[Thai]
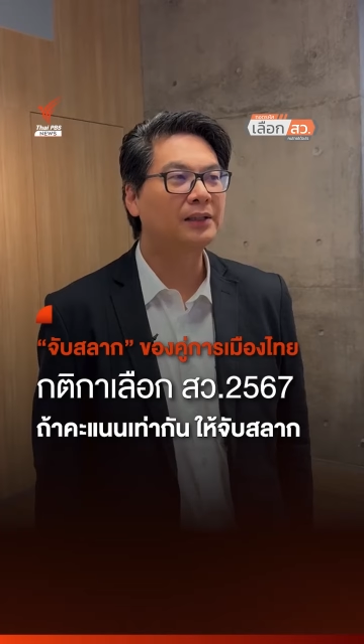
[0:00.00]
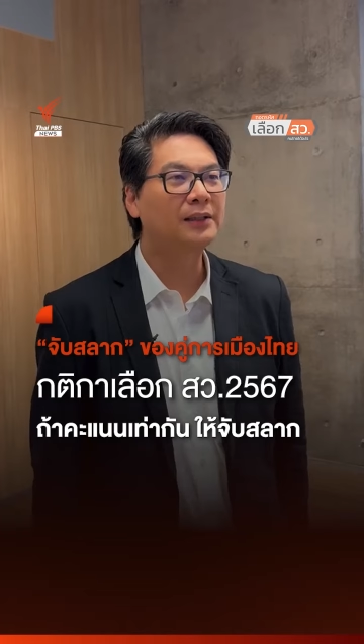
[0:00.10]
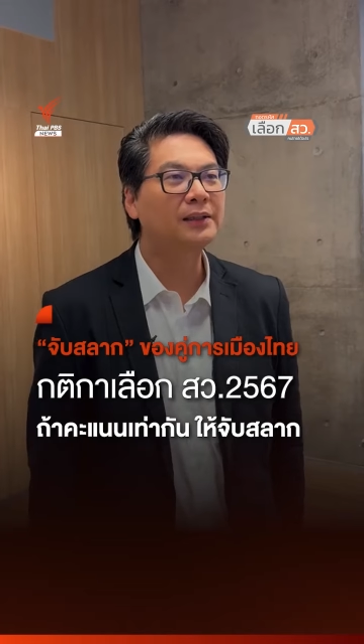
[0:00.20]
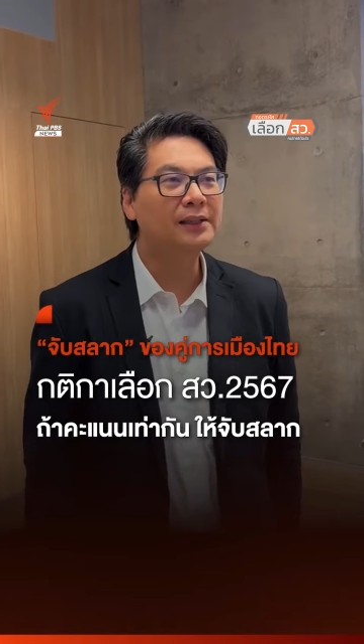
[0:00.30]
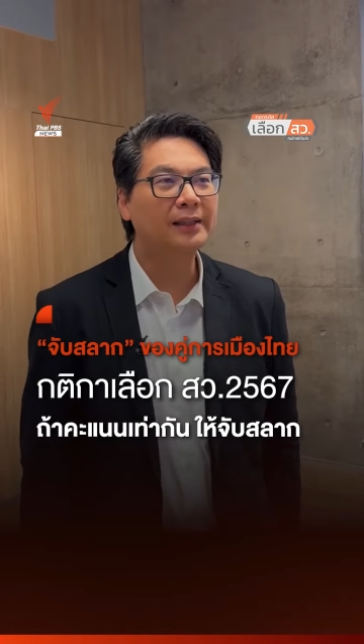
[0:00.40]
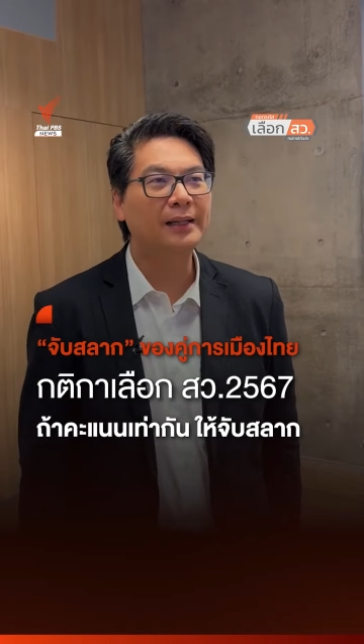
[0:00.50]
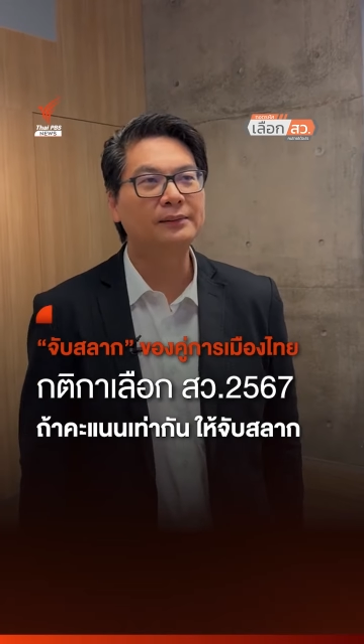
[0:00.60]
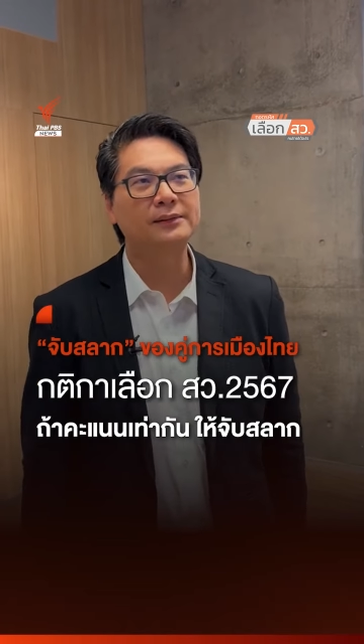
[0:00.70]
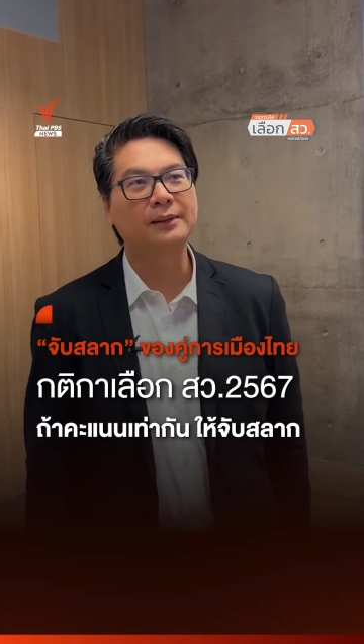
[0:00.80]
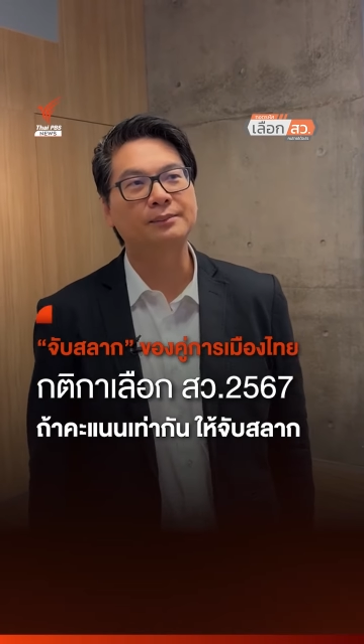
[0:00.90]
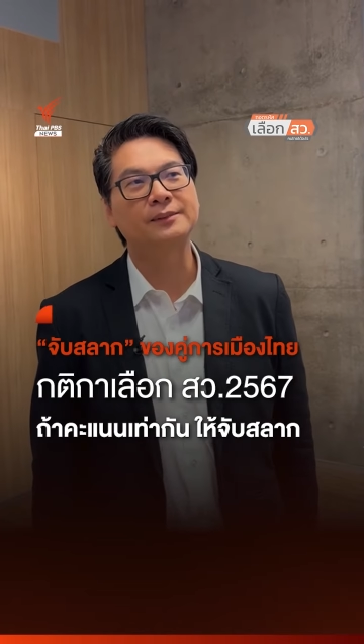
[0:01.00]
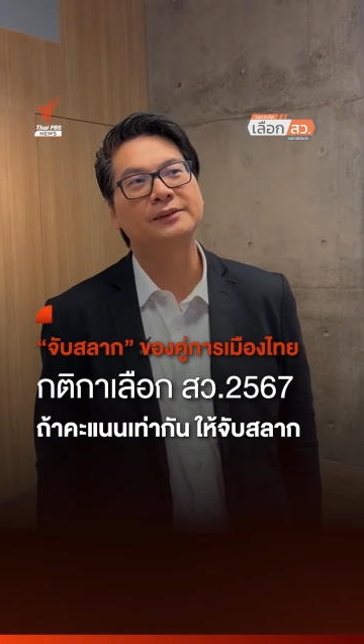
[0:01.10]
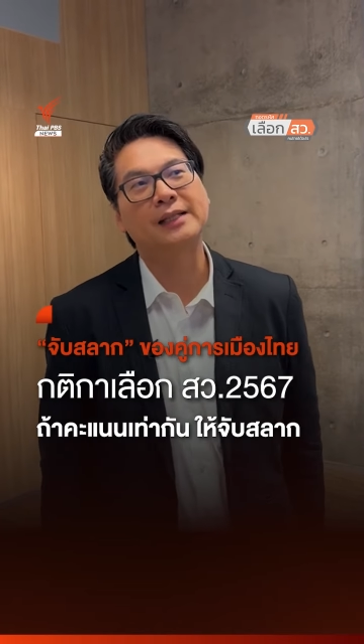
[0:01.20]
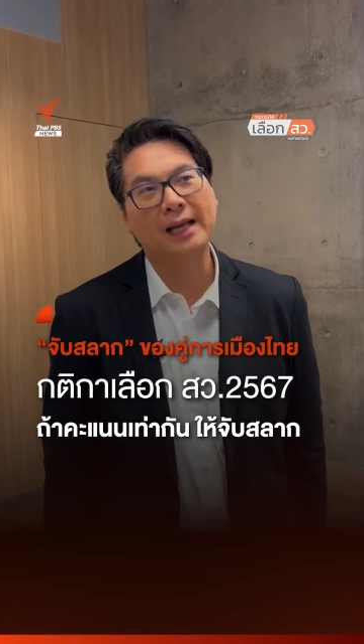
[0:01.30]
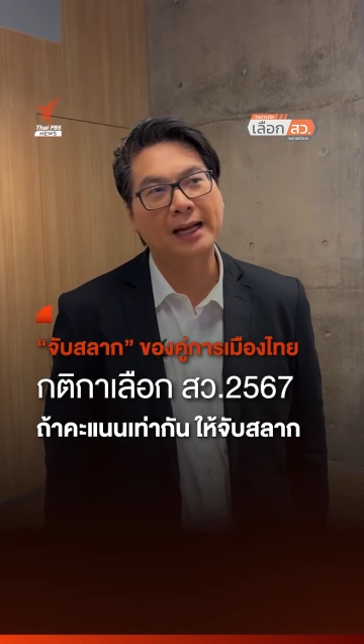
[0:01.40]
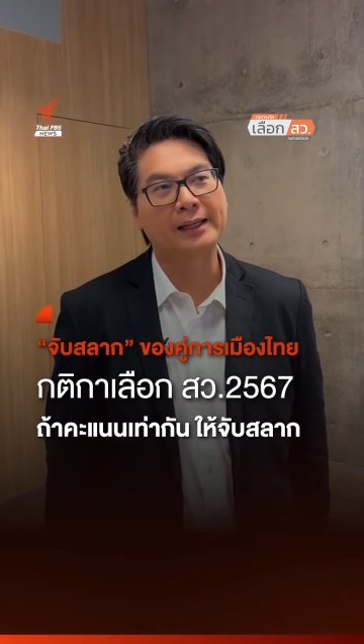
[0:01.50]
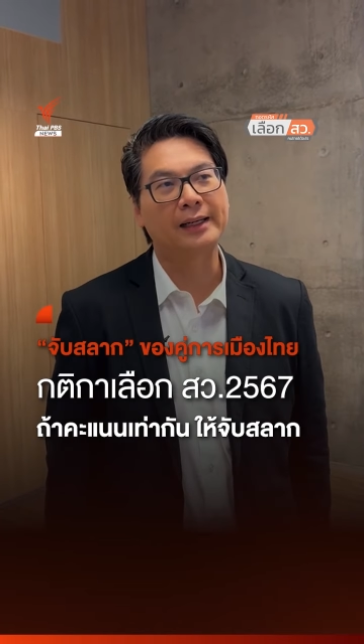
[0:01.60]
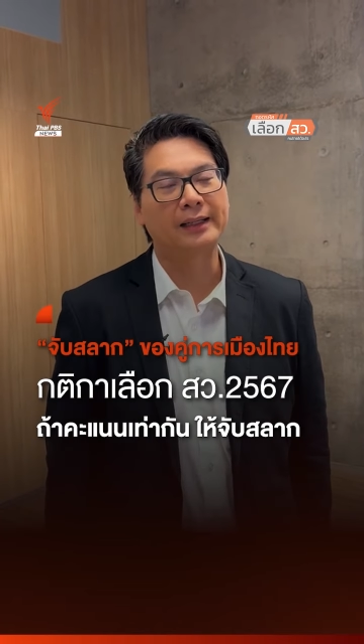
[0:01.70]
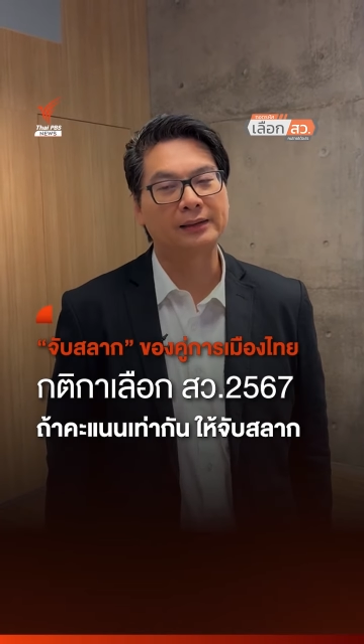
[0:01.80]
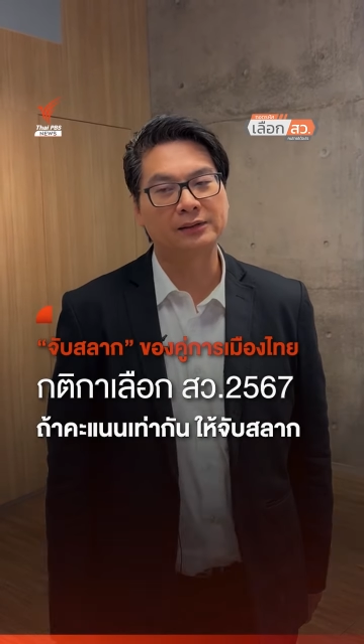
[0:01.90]
คือคือเรื่องการจับฉลากเนี่
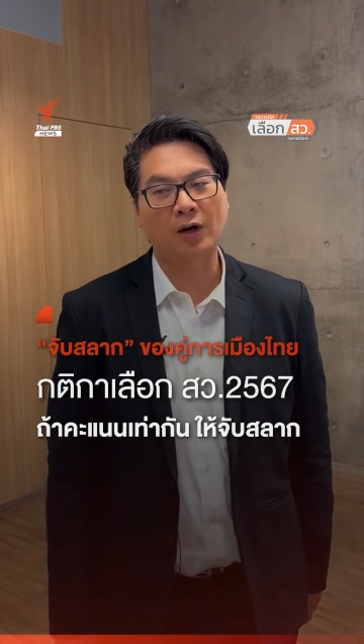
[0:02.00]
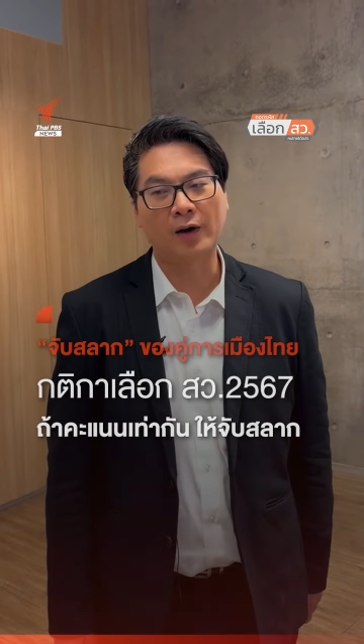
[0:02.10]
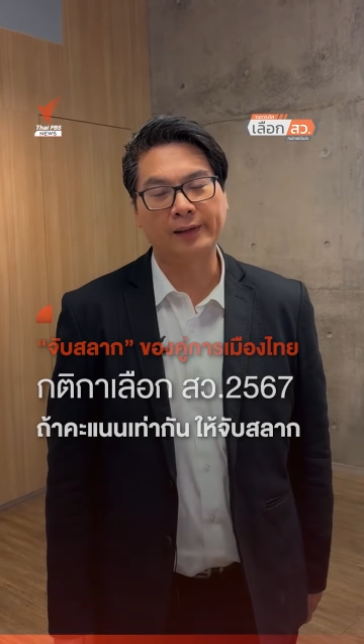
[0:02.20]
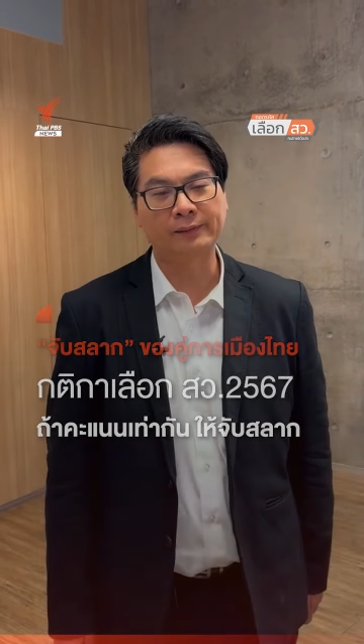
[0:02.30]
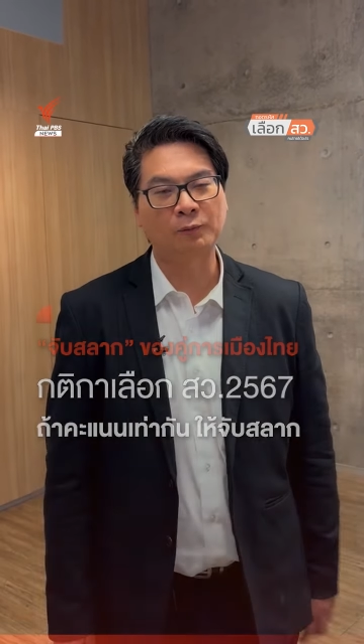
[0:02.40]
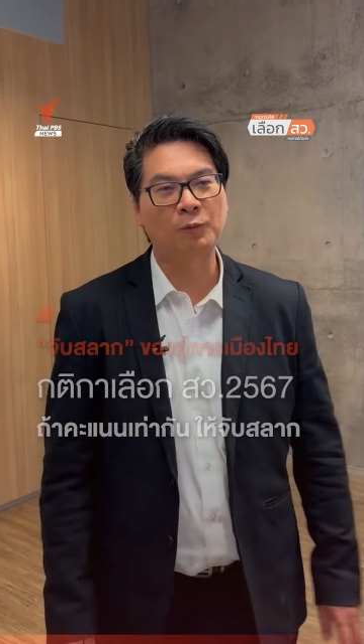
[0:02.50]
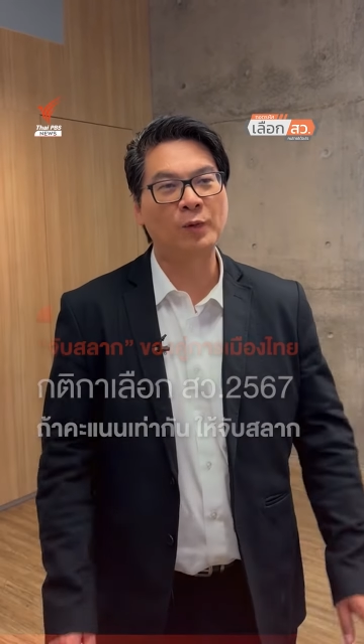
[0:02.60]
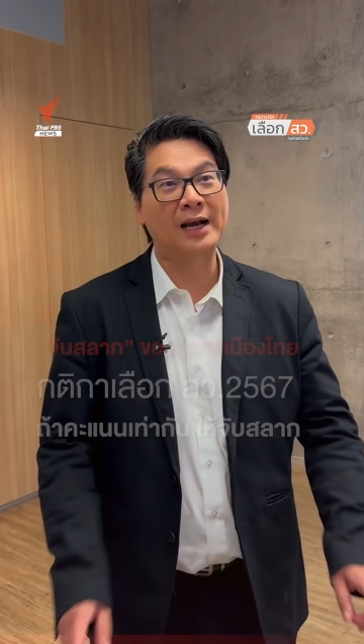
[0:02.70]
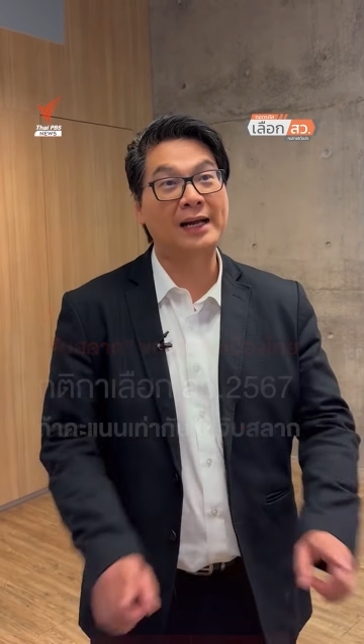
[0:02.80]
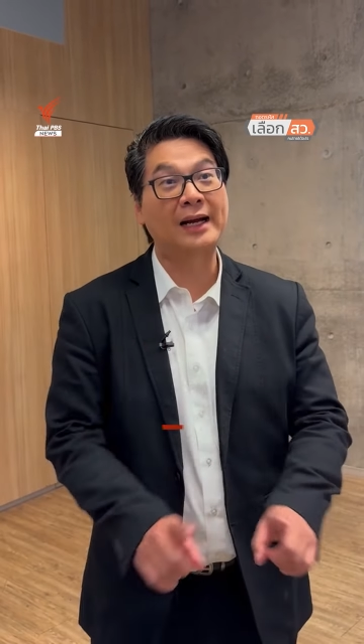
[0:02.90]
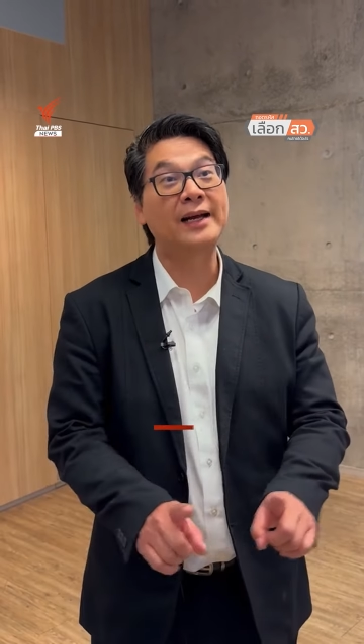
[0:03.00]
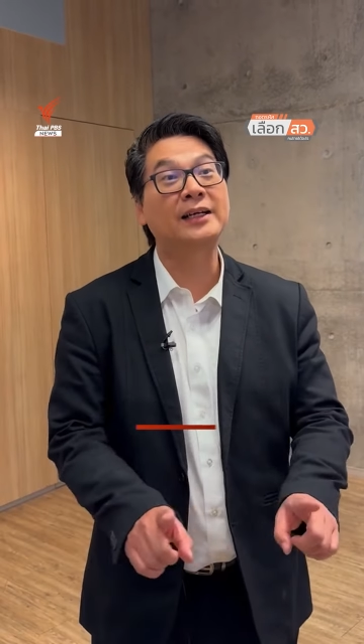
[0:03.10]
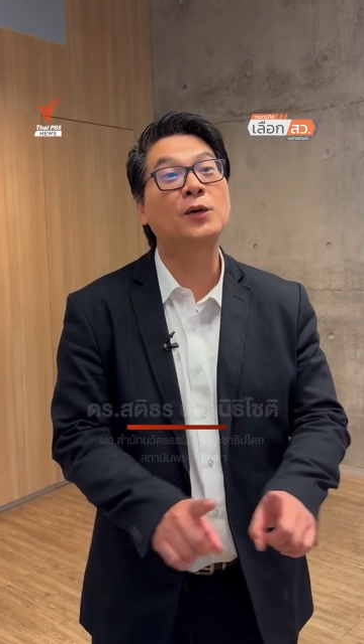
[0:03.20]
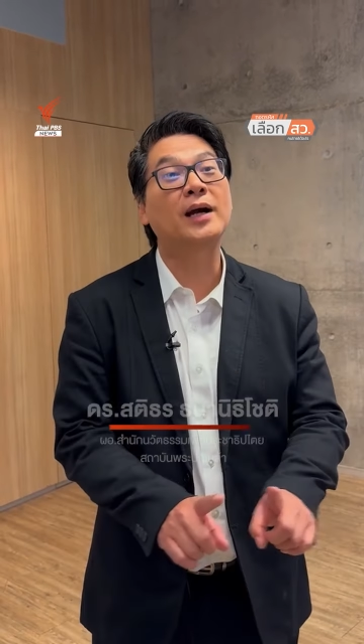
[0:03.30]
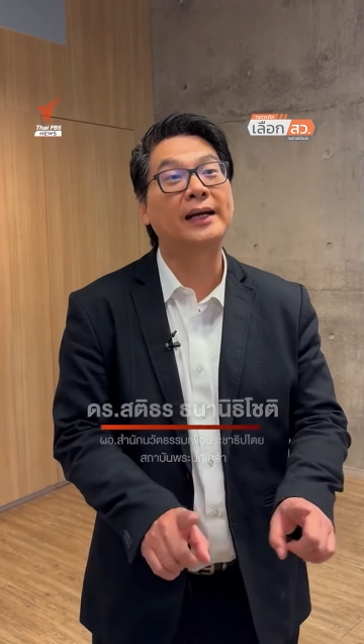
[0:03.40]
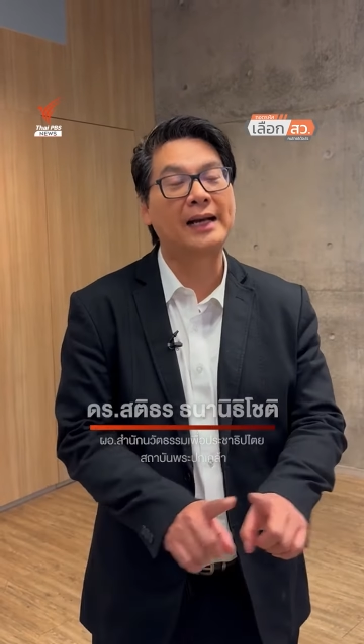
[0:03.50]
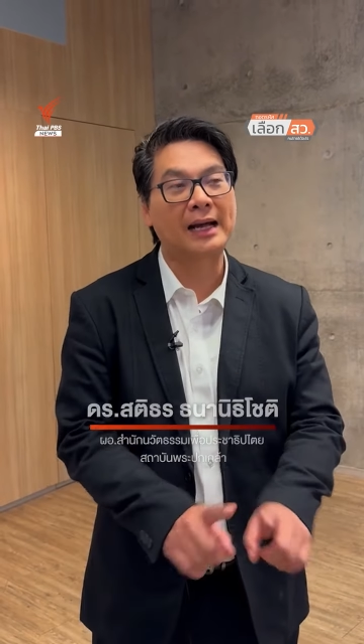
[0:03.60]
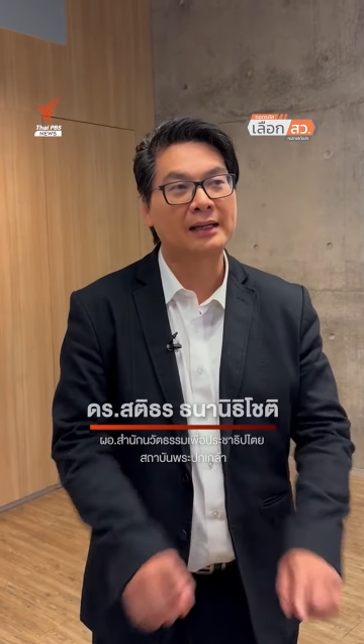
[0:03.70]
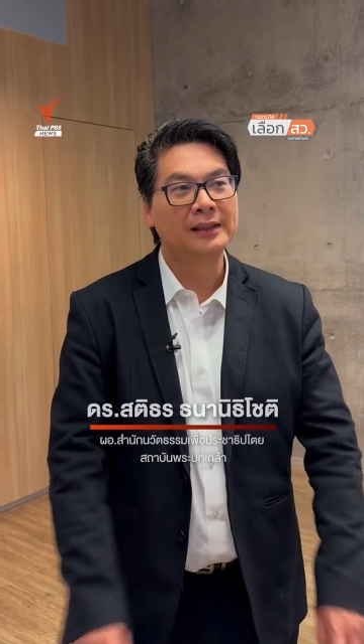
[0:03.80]
ยตอนเวลาคะแนนเท่ากันนะ